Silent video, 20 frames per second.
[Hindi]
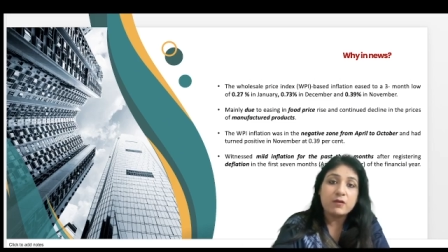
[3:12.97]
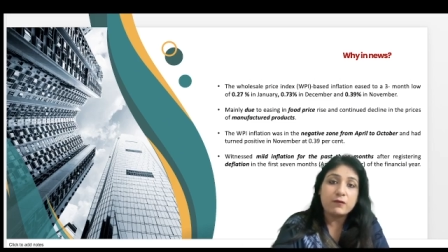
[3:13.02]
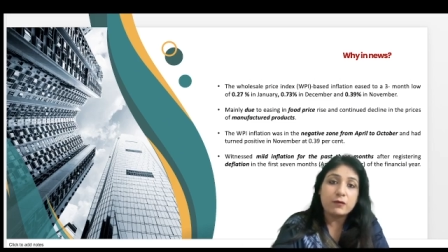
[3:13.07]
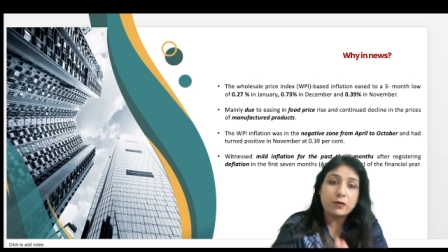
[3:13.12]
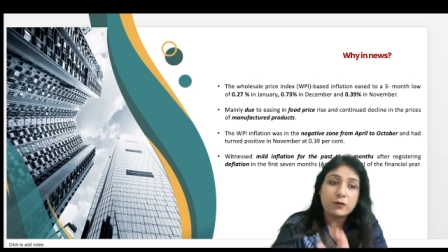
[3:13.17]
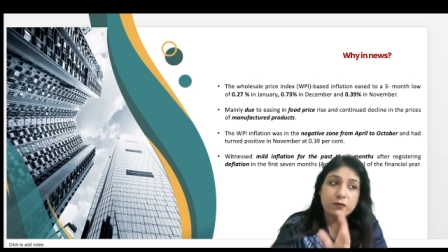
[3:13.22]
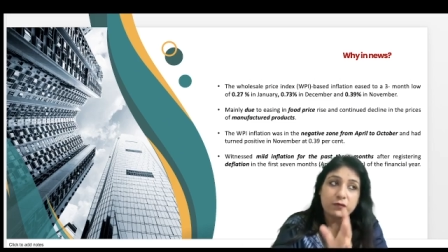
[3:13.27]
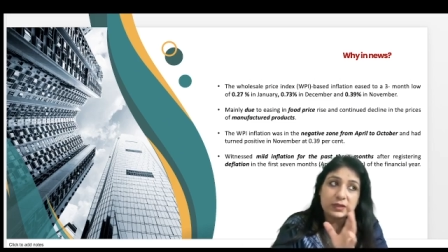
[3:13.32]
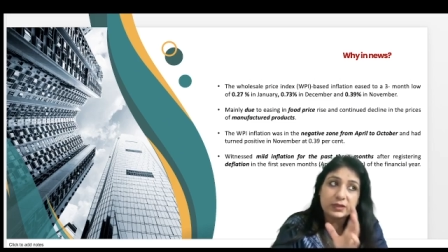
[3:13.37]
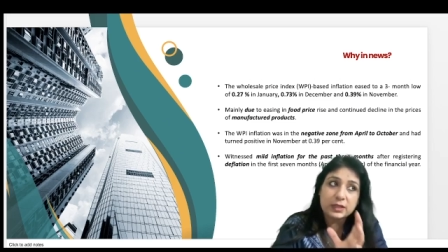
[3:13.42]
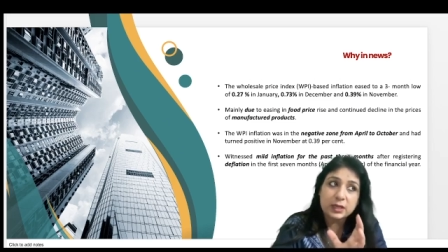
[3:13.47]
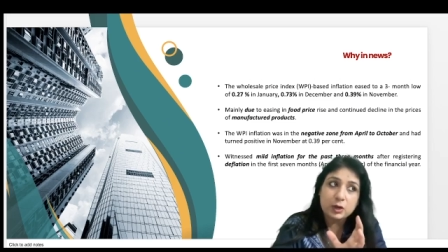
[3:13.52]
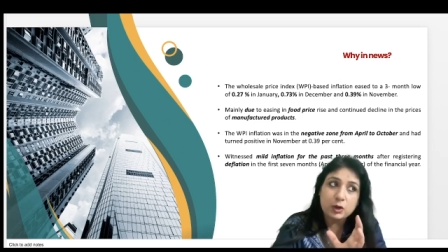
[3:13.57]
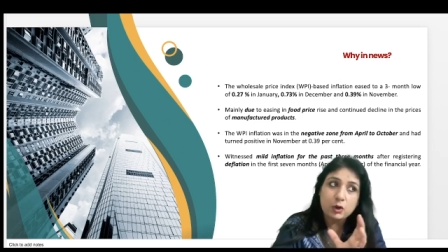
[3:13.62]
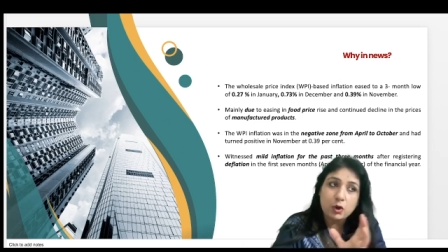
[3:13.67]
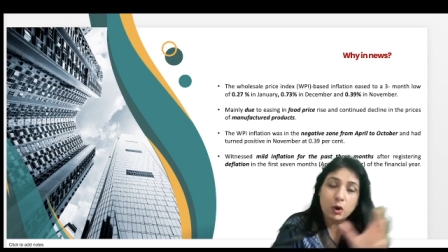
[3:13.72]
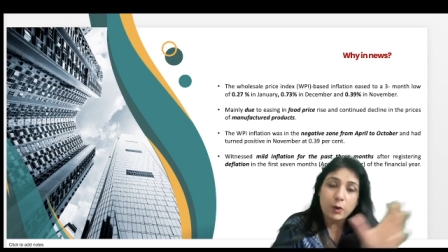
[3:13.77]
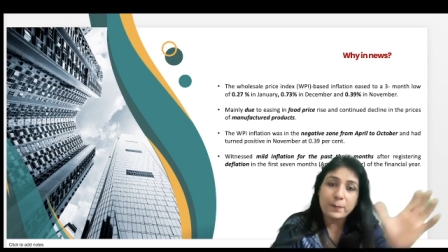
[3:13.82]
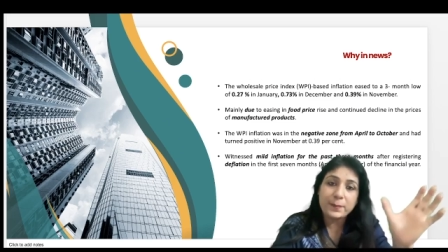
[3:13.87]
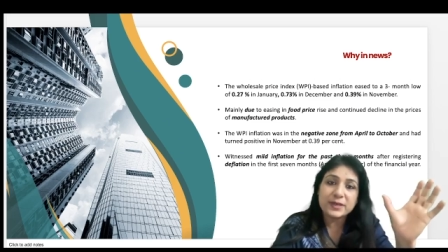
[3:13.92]
वो विद द
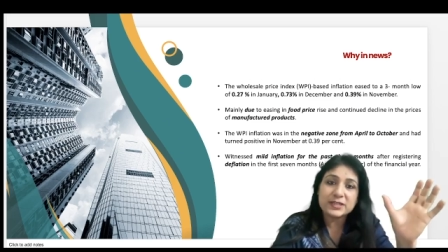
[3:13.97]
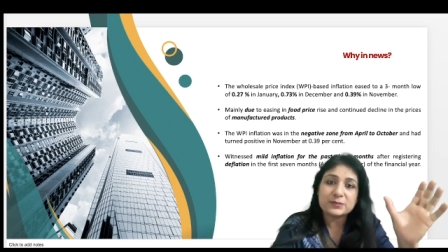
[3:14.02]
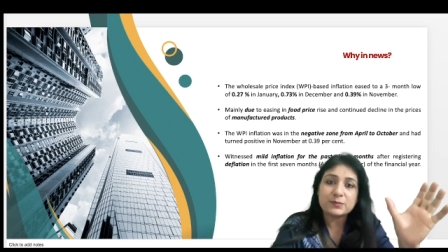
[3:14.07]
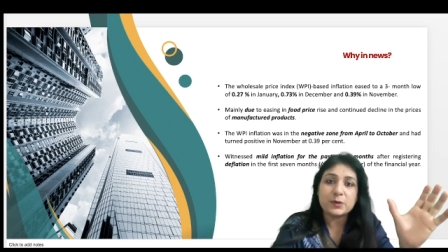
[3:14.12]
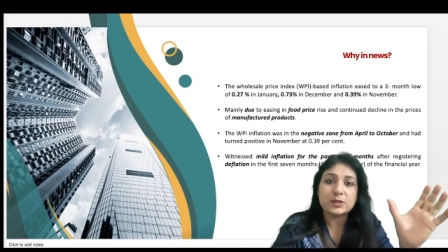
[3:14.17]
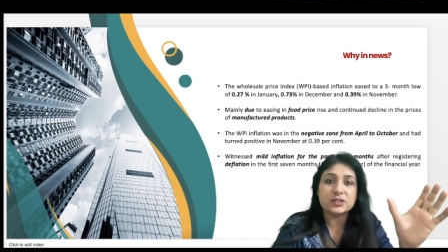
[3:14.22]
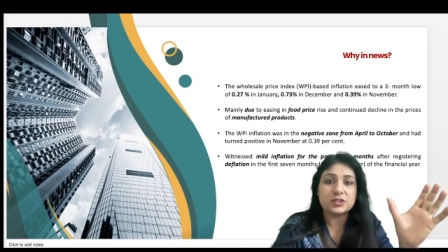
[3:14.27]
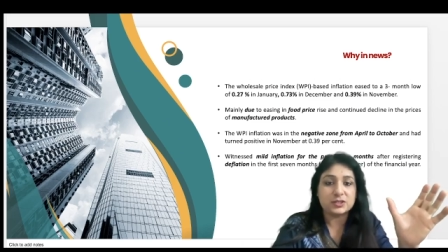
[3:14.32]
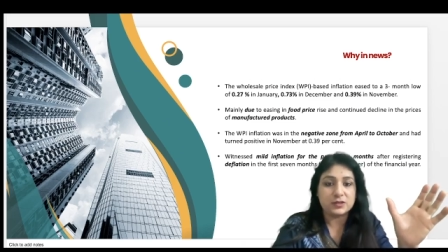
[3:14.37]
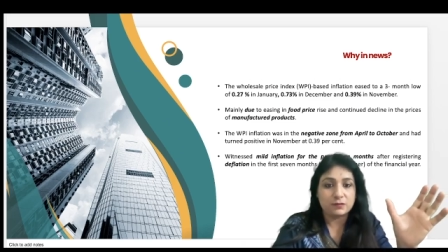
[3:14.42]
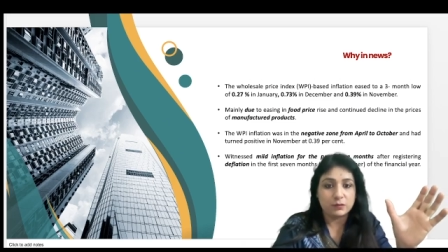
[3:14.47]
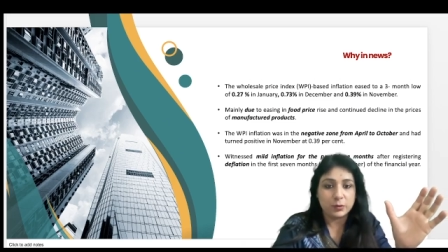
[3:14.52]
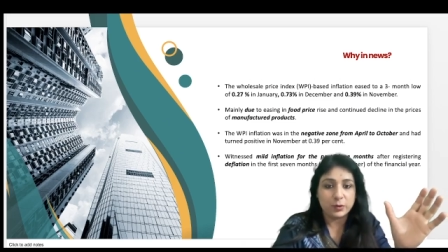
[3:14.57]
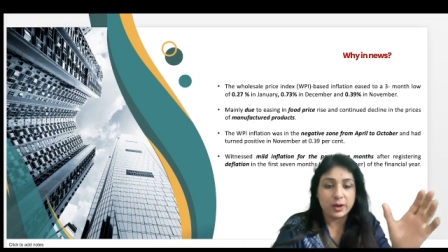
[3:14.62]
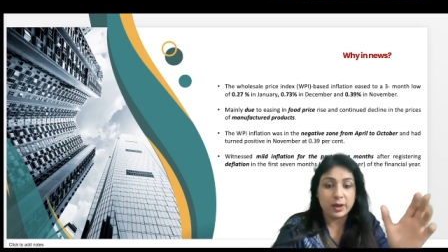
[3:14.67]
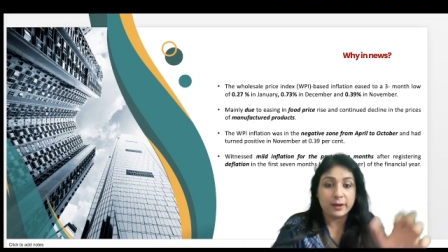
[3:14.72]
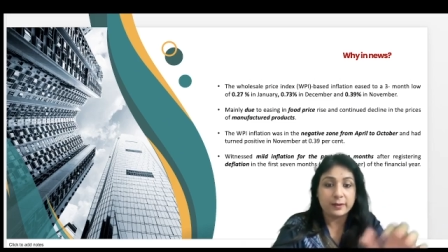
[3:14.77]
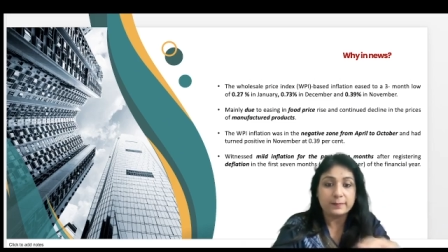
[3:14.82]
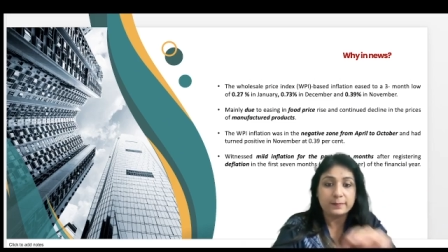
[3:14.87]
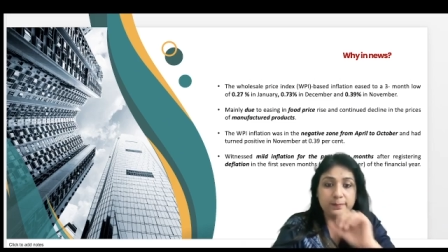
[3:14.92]
लो बेस पॉजिटिव हो
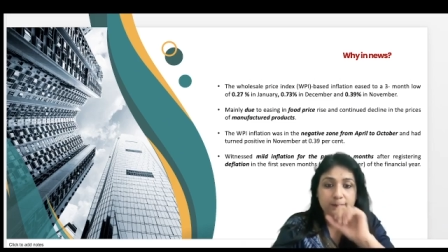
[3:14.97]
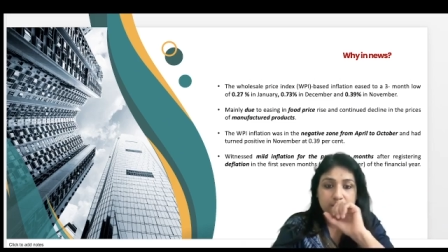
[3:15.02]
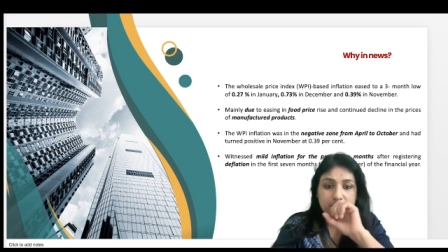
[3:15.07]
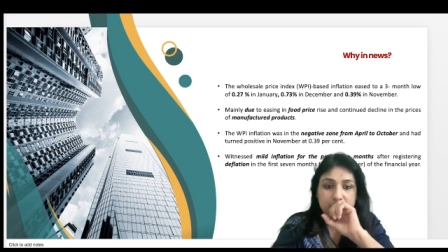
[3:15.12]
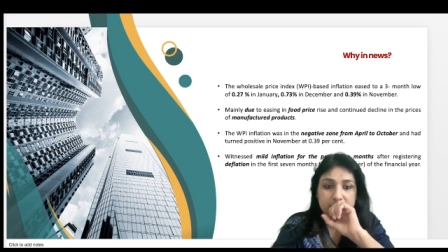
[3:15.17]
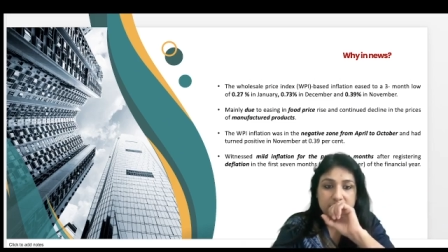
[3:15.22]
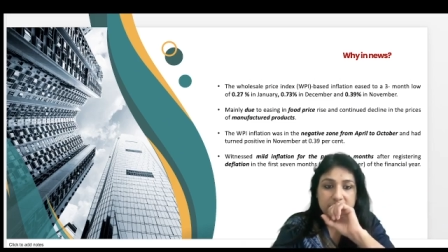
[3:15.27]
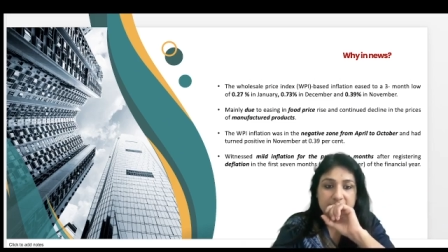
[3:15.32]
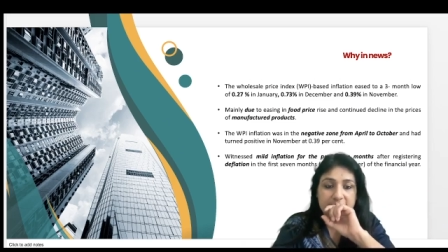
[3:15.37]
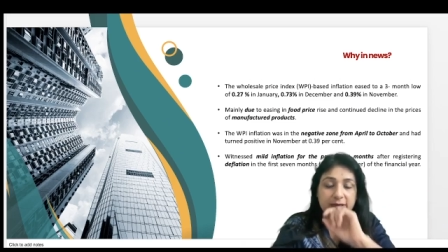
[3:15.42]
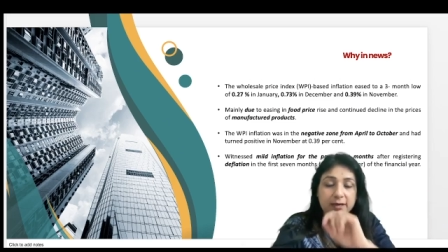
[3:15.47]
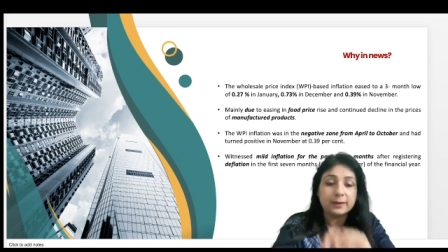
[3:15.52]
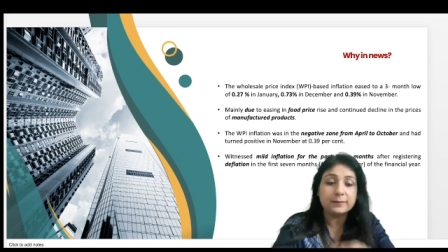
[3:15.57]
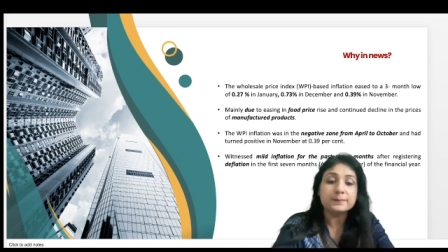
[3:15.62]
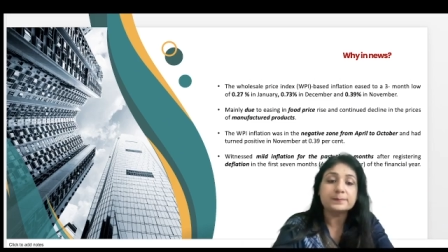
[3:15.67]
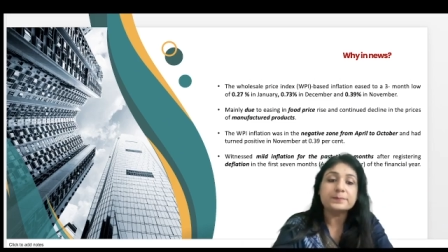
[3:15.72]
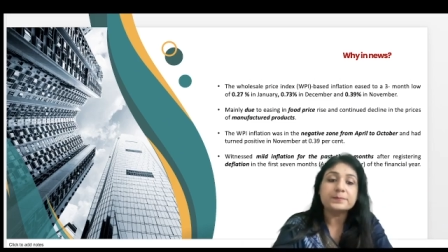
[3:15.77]
रहा है ठीक है